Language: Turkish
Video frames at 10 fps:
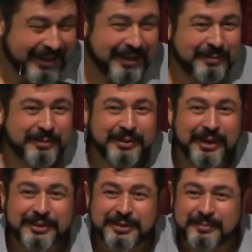Abi
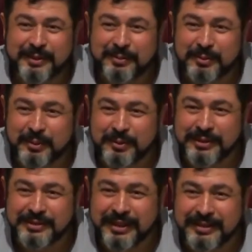açtım radyoyu
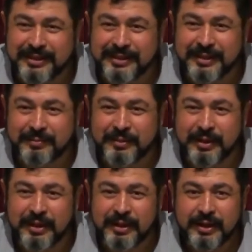nasihat dinlerim
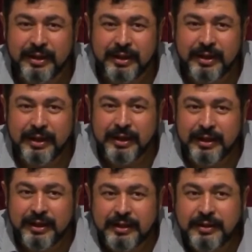diye.
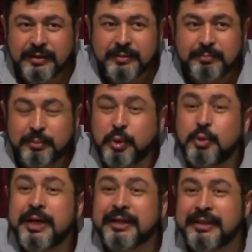
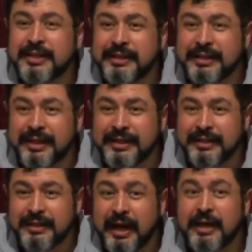Bütün dertlerini
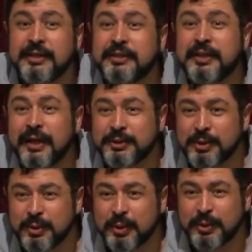giderir. Her
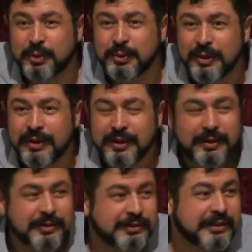ihtiyacını görür.
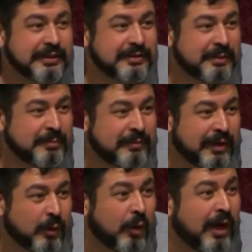Sıkıntı mı
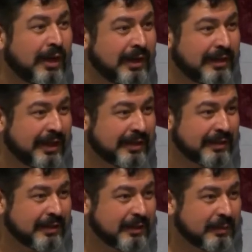var? O halleder.
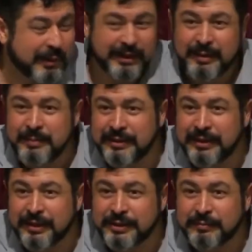Paraya mı
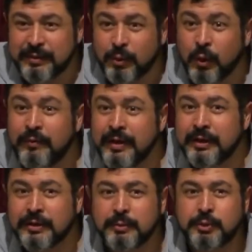ihtiyacın var? O
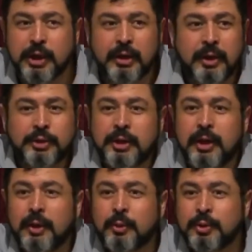verir. Celle
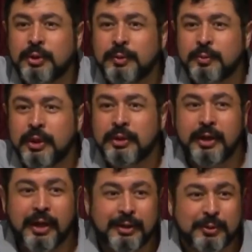Celaluhu dedi. Buna
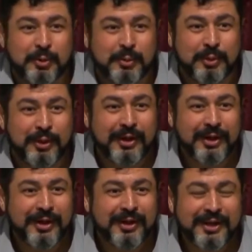neyi anlatıyor bu?
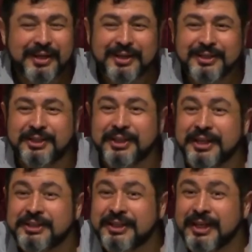
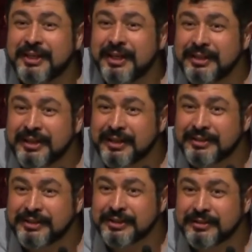Çıka çıka kredi
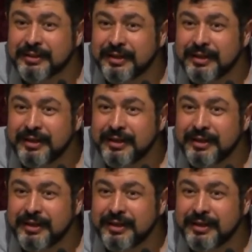kartı çıktı.